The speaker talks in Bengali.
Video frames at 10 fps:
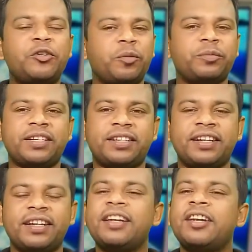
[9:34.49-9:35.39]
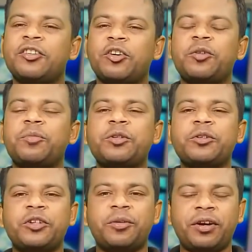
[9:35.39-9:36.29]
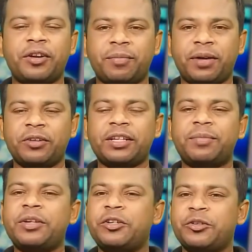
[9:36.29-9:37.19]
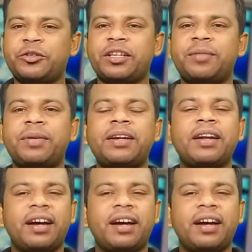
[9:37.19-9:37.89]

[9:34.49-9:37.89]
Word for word: টপ চার্ট নিয়ে তখন পর্যন্ত সবাই অনেক ভালো থাকবেন সুস্থ থাকবেন